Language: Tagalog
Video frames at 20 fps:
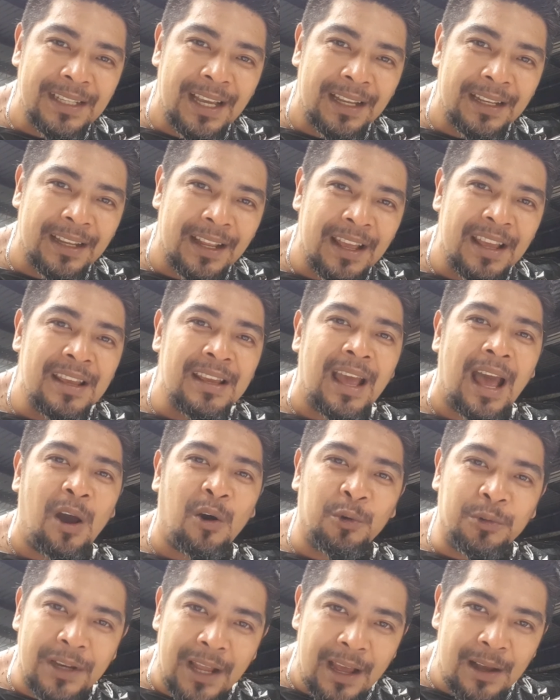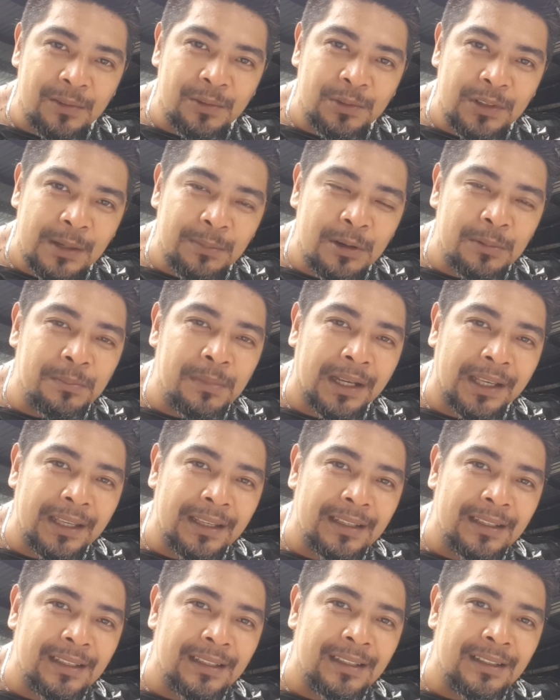yan. Ako na ang una mong
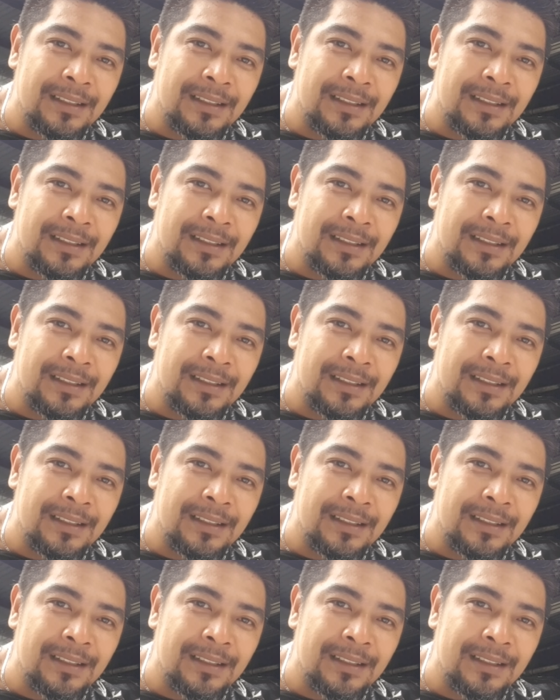maging